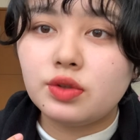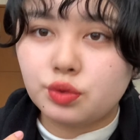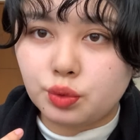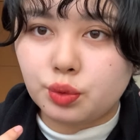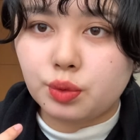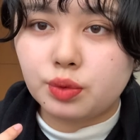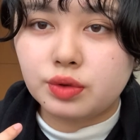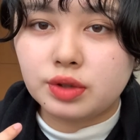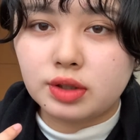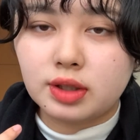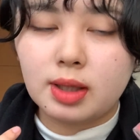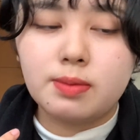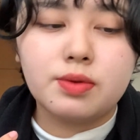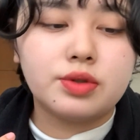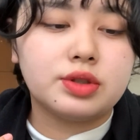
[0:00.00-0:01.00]
トを
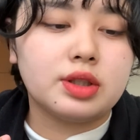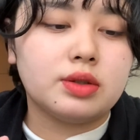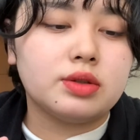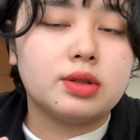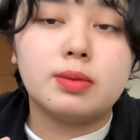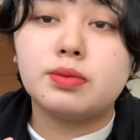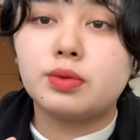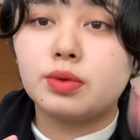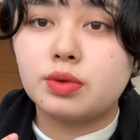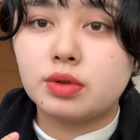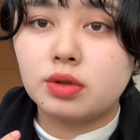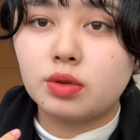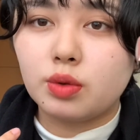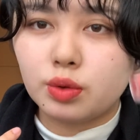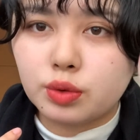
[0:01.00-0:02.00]
デビューしたの多分
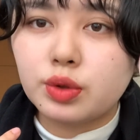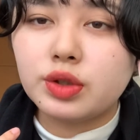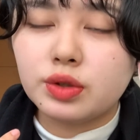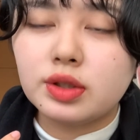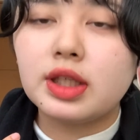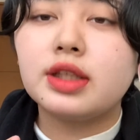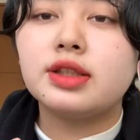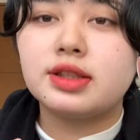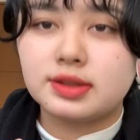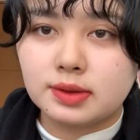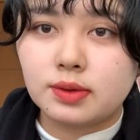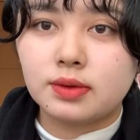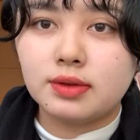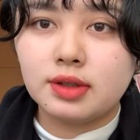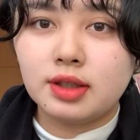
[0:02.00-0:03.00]
この色なんです
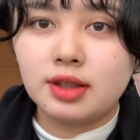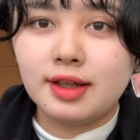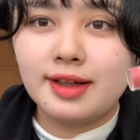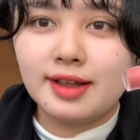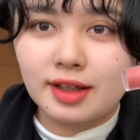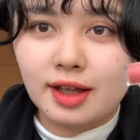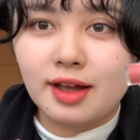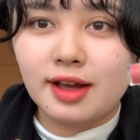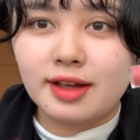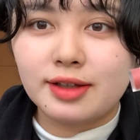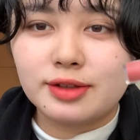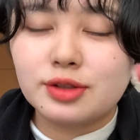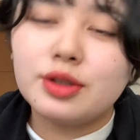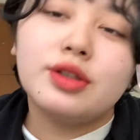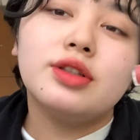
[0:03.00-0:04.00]
よはい
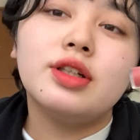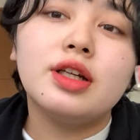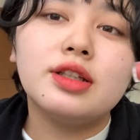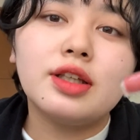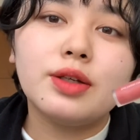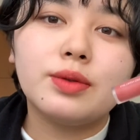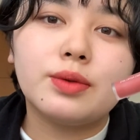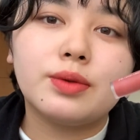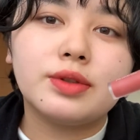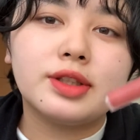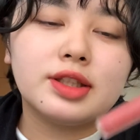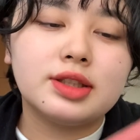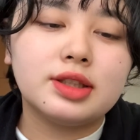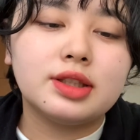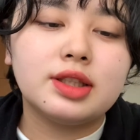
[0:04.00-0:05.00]
それぐらい結構
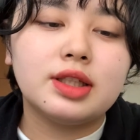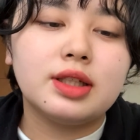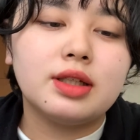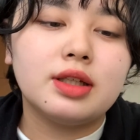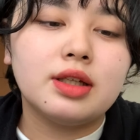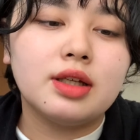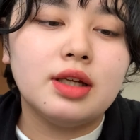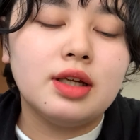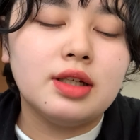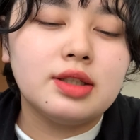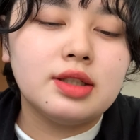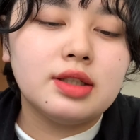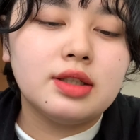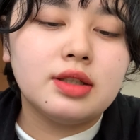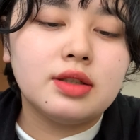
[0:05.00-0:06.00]
私
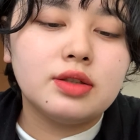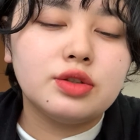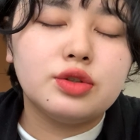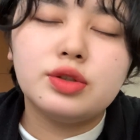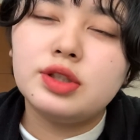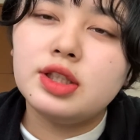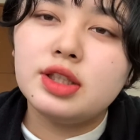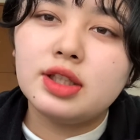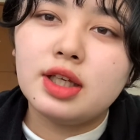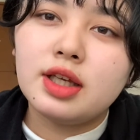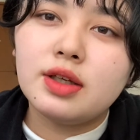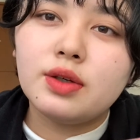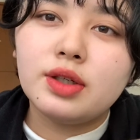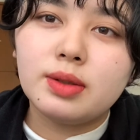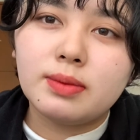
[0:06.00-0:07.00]
ヌーディ系
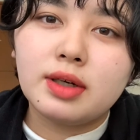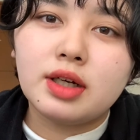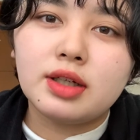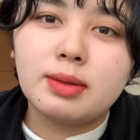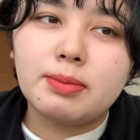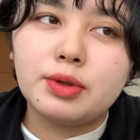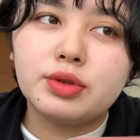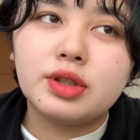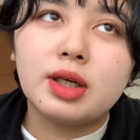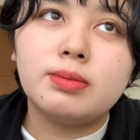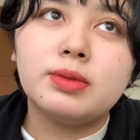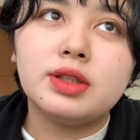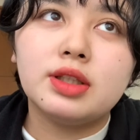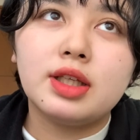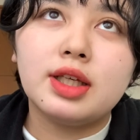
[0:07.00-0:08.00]
よりはやっぱ深
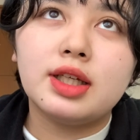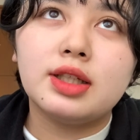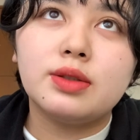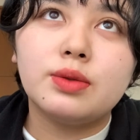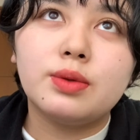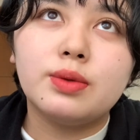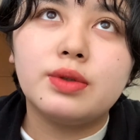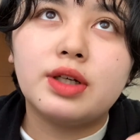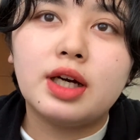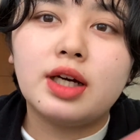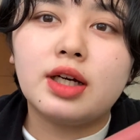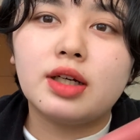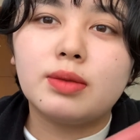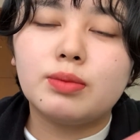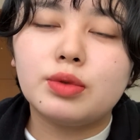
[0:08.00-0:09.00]
み系の方
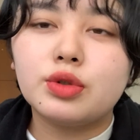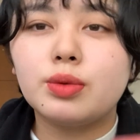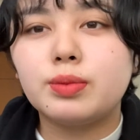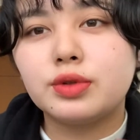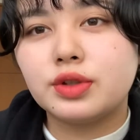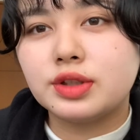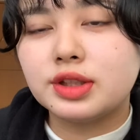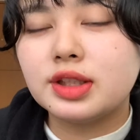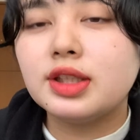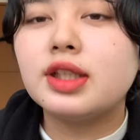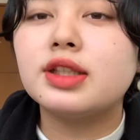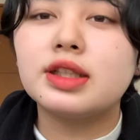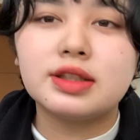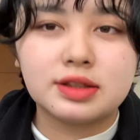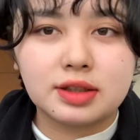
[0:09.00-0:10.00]
がもともと好きな
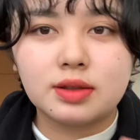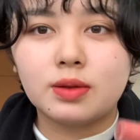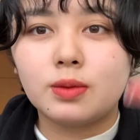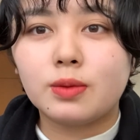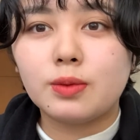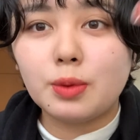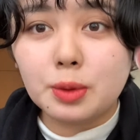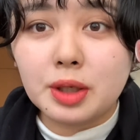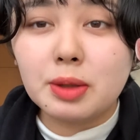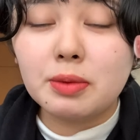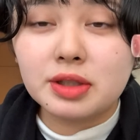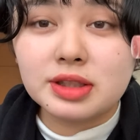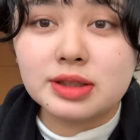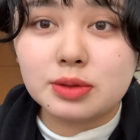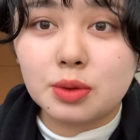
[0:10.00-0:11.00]
んですけど、これ
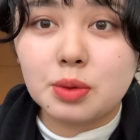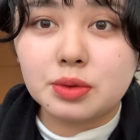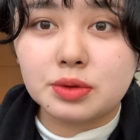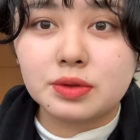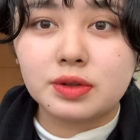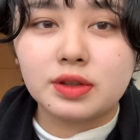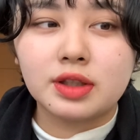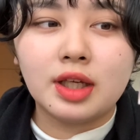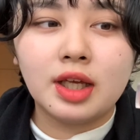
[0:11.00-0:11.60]
はすごく